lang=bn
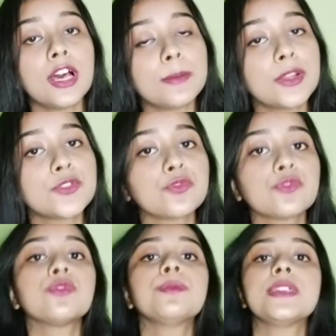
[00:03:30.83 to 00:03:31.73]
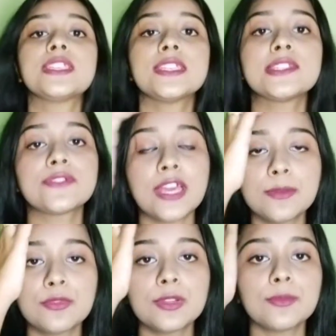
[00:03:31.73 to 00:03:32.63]
আমার চুল খুব বেশি
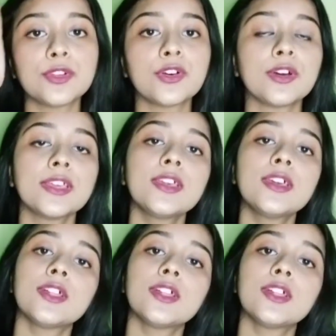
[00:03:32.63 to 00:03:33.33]
ড্রাই বলে মনে হয়